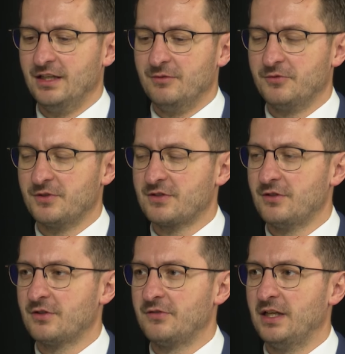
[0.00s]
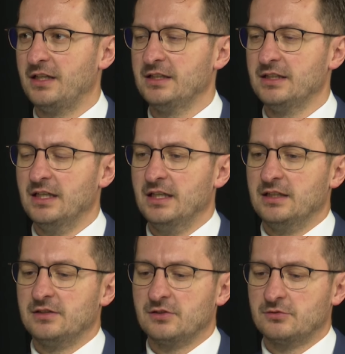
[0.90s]
mówiąc kolokwialnie.
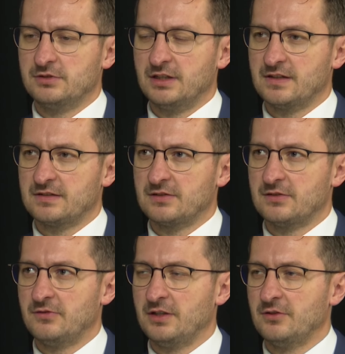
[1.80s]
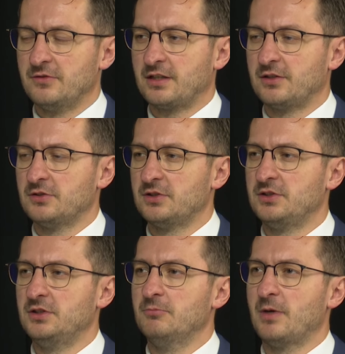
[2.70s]
To tutaj zastosowano
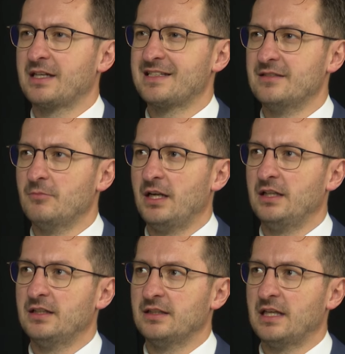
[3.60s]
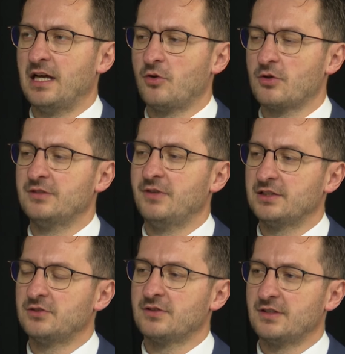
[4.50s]
wartości maksymalne na rok
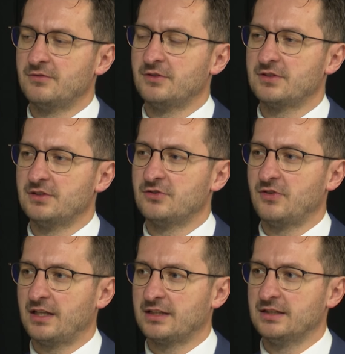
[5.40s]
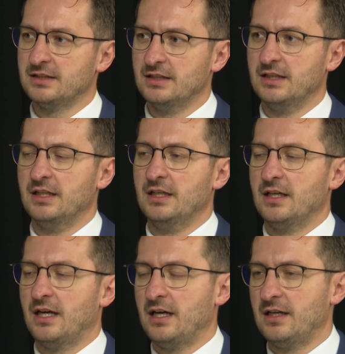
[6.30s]
2024
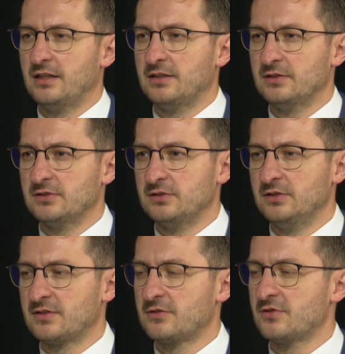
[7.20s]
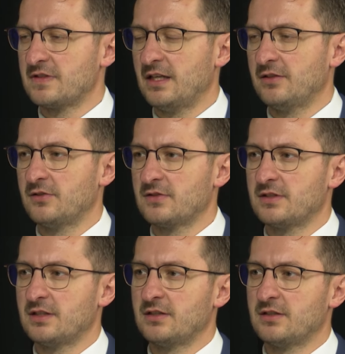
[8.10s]
a nie skorzystano z
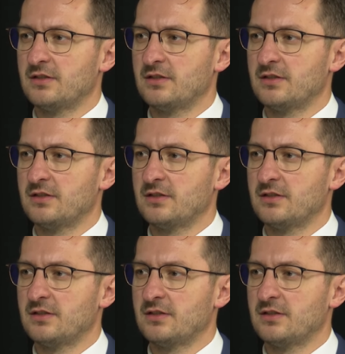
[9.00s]
tych